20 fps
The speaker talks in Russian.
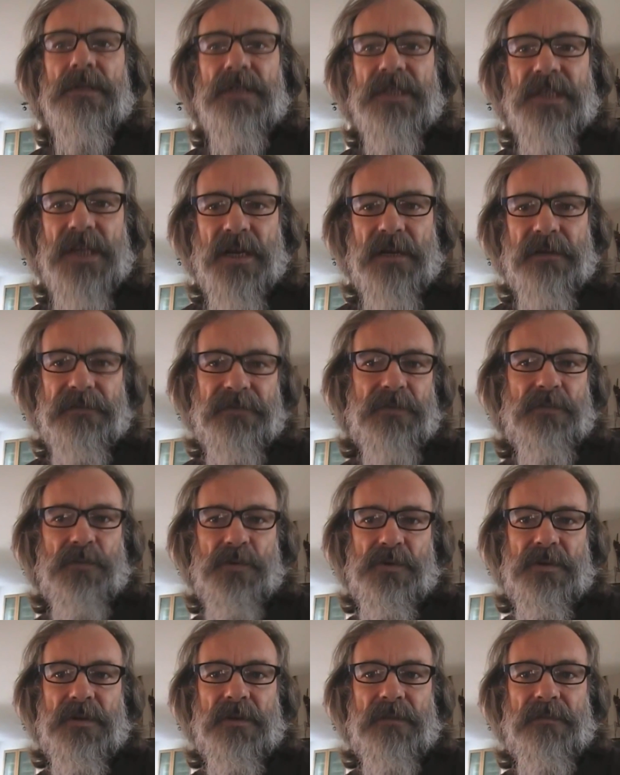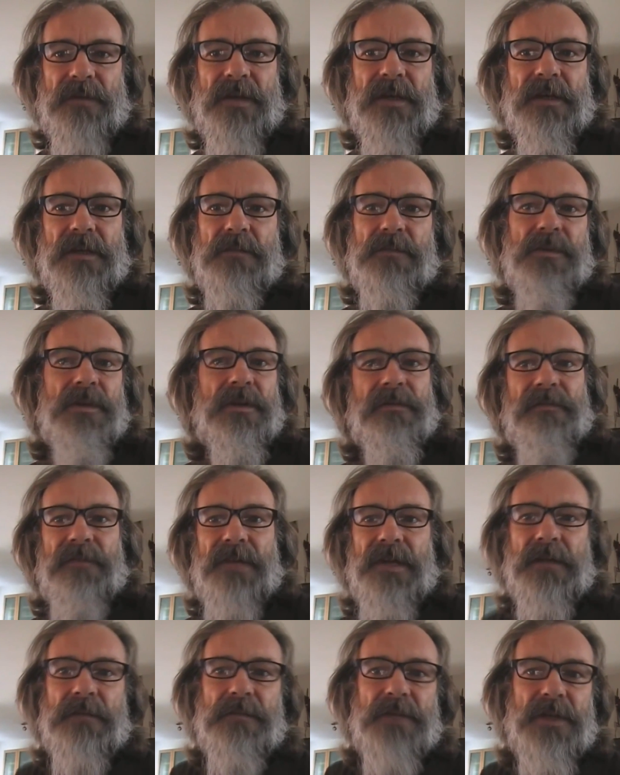Здравствуйте, Владимир
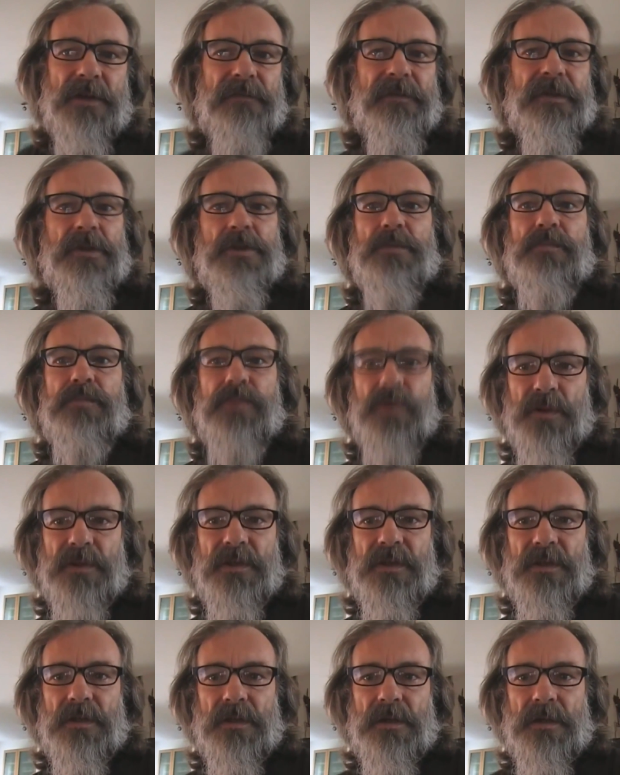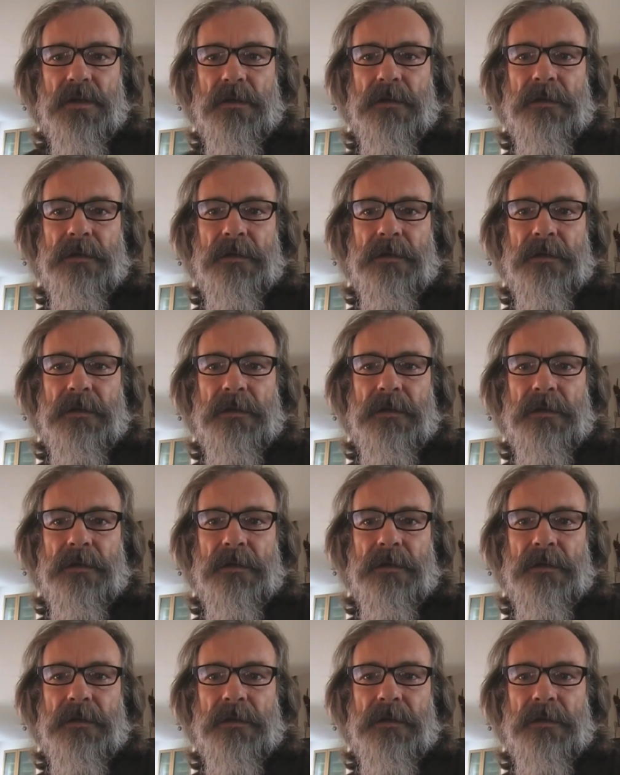Владимирович Путин.